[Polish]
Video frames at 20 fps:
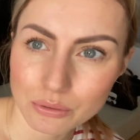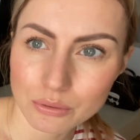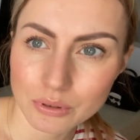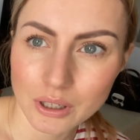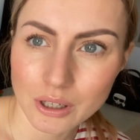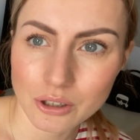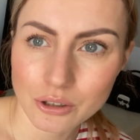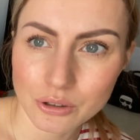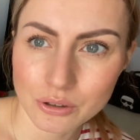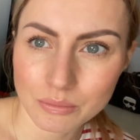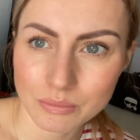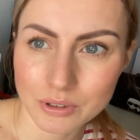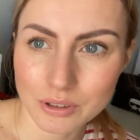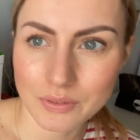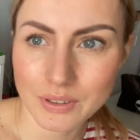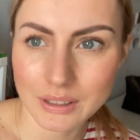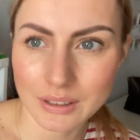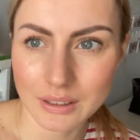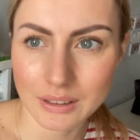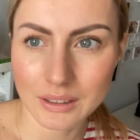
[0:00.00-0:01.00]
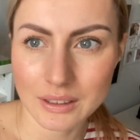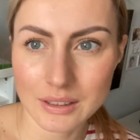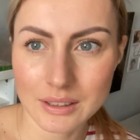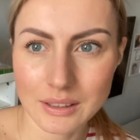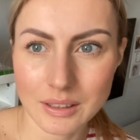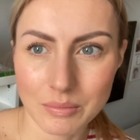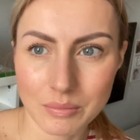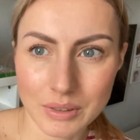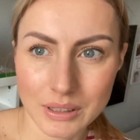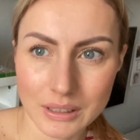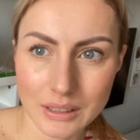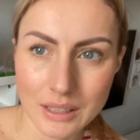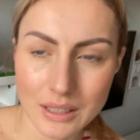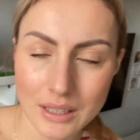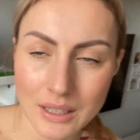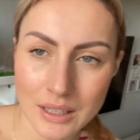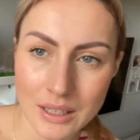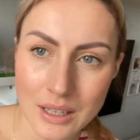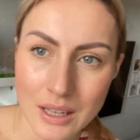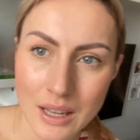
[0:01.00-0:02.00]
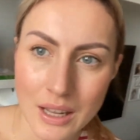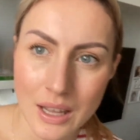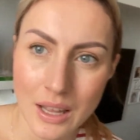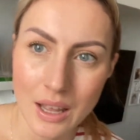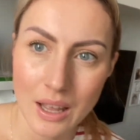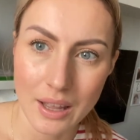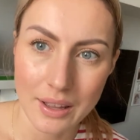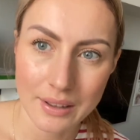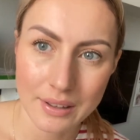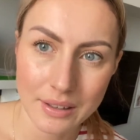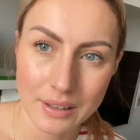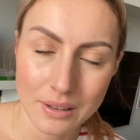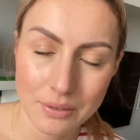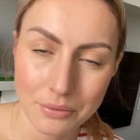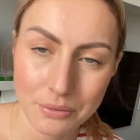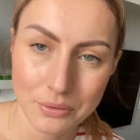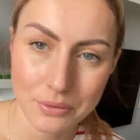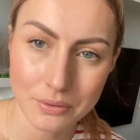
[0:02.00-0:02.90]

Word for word: leżą dwie takie same gry, e, w